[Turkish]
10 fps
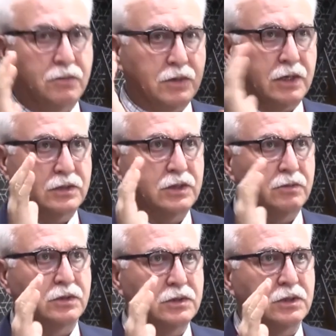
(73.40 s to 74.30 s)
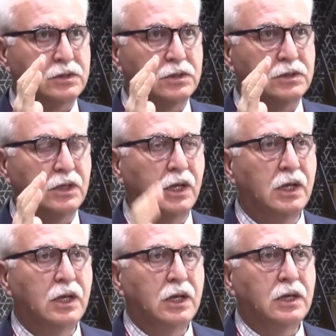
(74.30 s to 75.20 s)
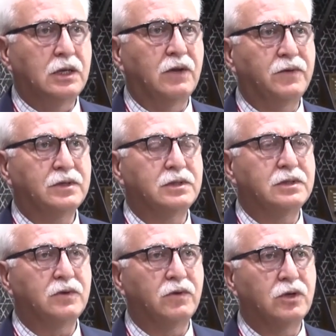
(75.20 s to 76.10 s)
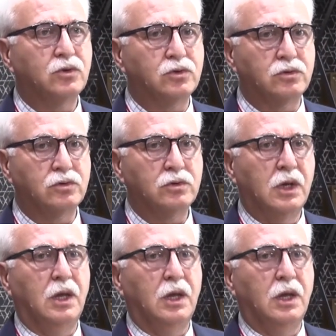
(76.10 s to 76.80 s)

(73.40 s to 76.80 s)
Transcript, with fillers: Tam karşıya bakacaksınız. Nefesinizi veriyorsunuz.